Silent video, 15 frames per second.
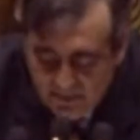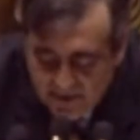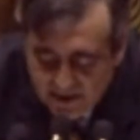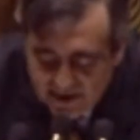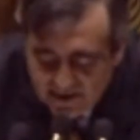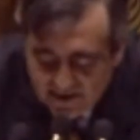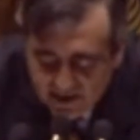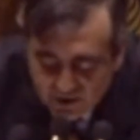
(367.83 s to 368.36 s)

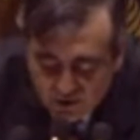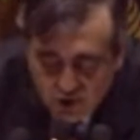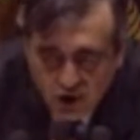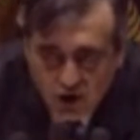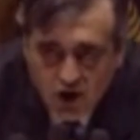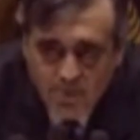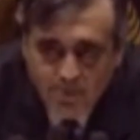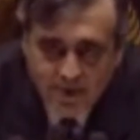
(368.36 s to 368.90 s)
Mais cette
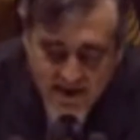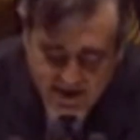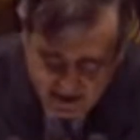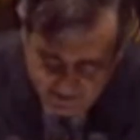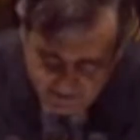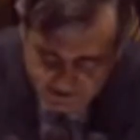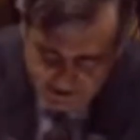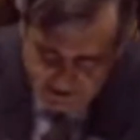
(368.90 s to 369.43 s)
Europe
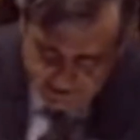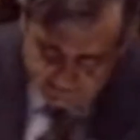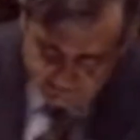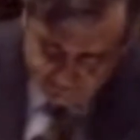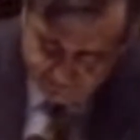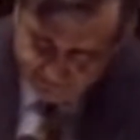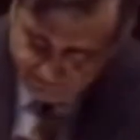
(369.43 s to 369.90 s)
alibi